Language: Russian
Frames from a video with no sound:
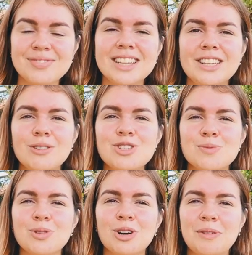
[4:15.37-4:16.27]
И очень
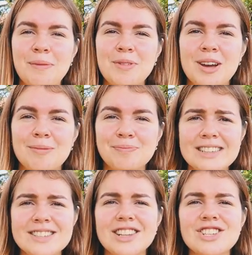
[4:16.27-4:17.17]
много во мне
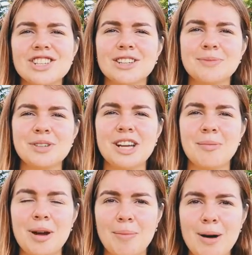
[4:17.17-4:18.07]
э, заложила меня
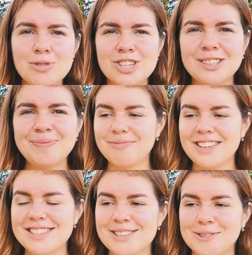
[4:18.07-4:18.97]
моя бабушка.
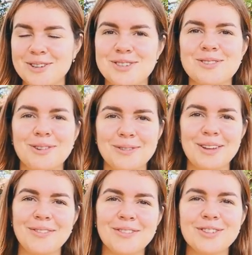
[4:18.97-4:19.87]
Есть такое, что
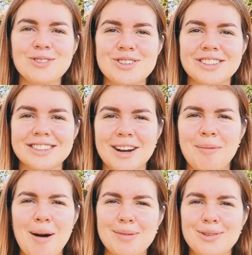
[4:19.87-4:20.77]
там внучка такая,
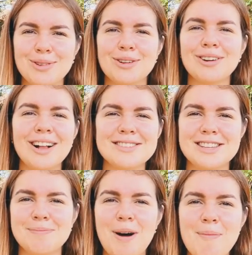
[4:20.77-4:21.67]
мама на ну нее наругалась,
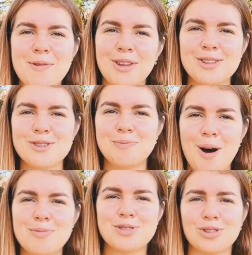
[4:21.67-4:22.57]
или папа, и она идет
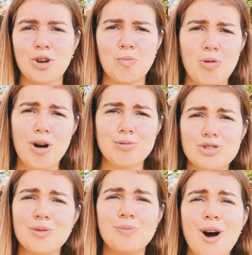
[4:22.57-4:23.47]
бабушке, бабушки, такая,
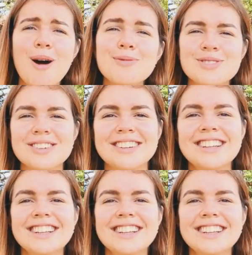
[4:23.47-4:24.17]
бабушка, бабушка.